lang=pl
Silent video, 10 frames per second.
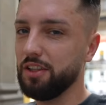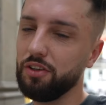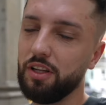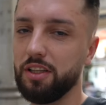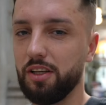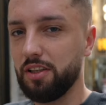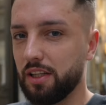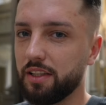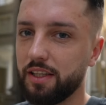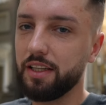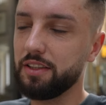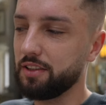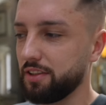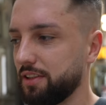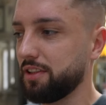i o ile nie idę na
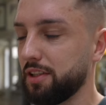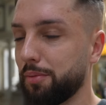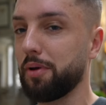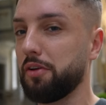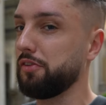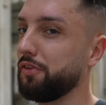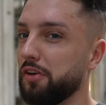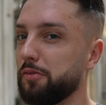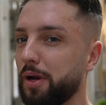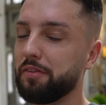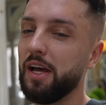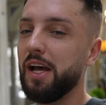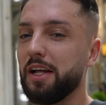trening, czy, czy nie mam jakichś swoich spraw,